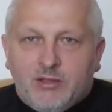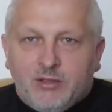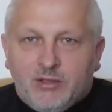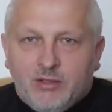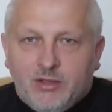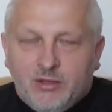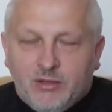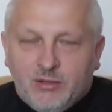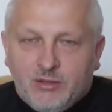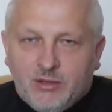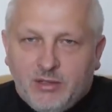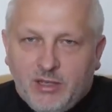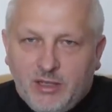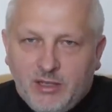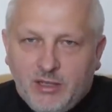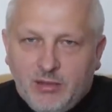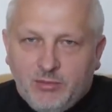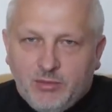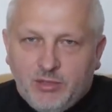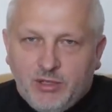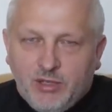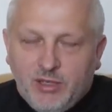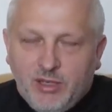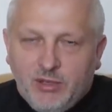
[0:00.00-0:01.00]
co
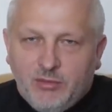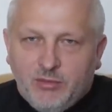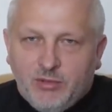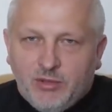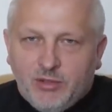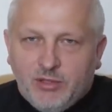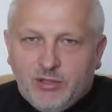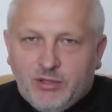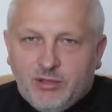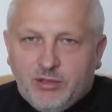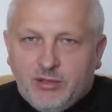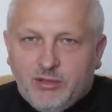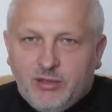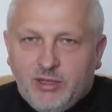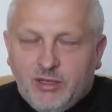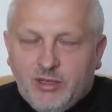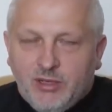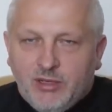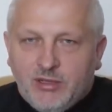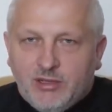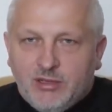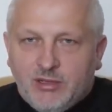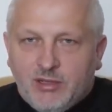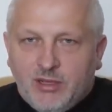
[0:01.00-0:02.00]
daje przyjemność, co
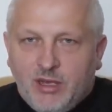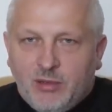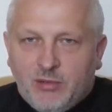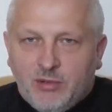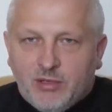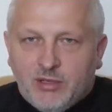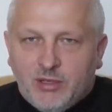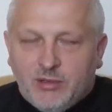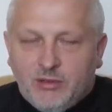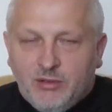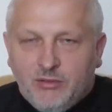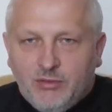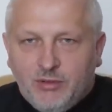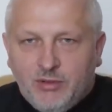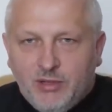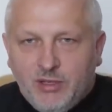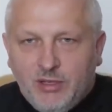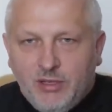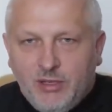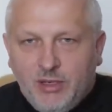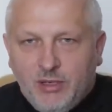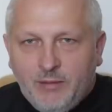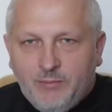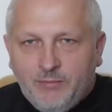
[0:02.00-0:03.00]
daje
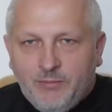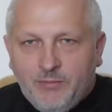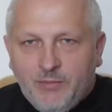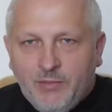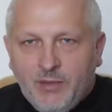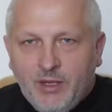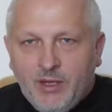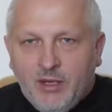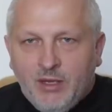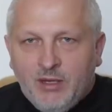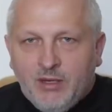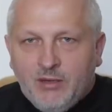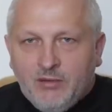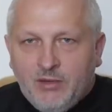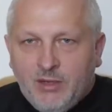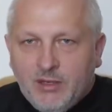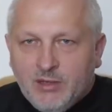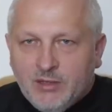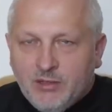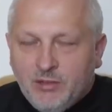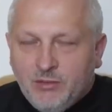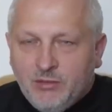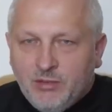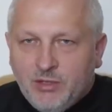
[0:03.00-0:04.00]
samozadowolenie.
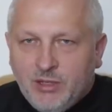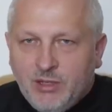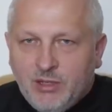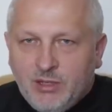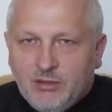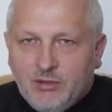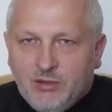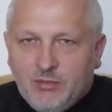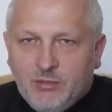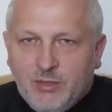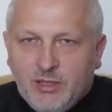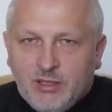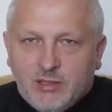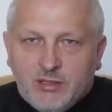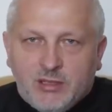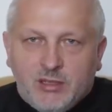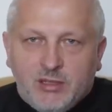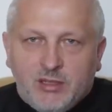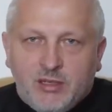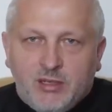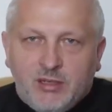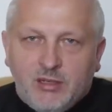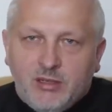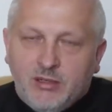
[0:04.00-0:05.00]
Faryzeusze
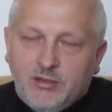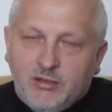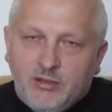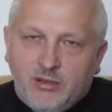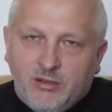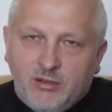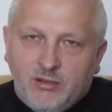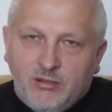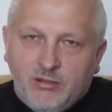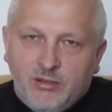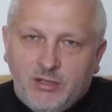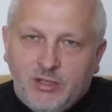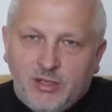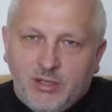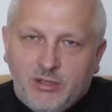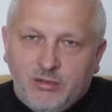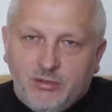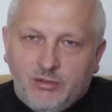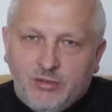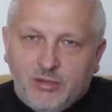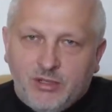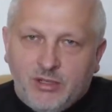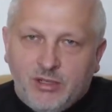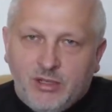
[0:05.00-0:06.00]
natomiast to ludzie,
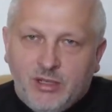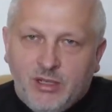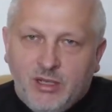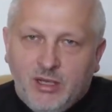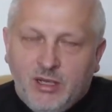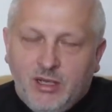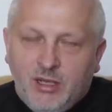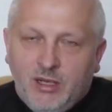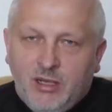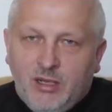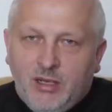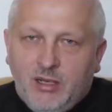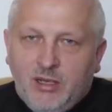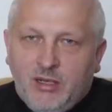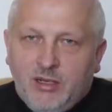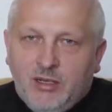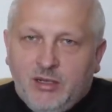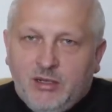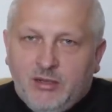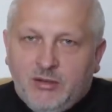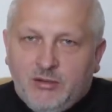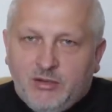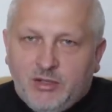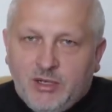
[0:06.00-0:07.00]
którzy
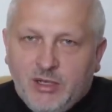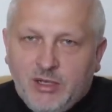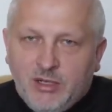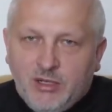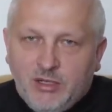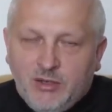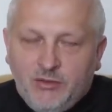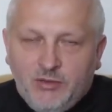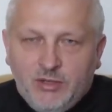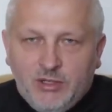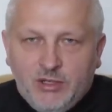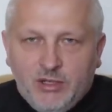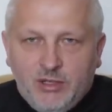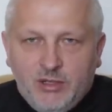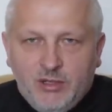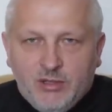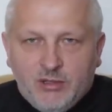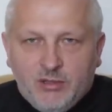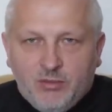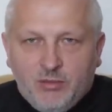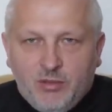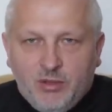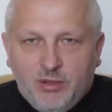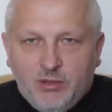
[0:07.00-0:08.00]
wszędzie widzieli
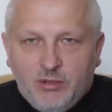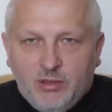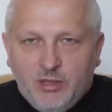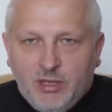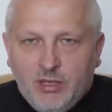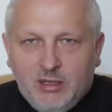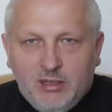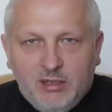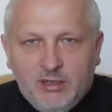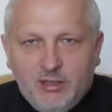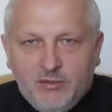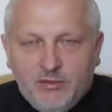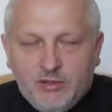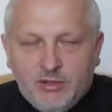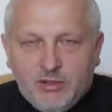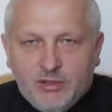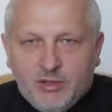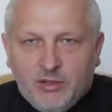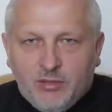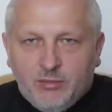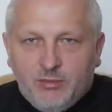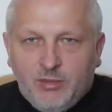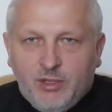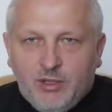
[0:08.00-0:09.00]
zło, ale nie w
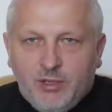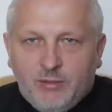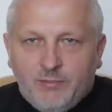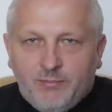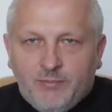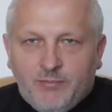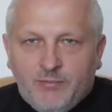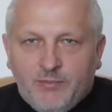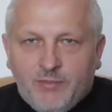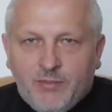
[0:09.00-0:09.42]
sobie.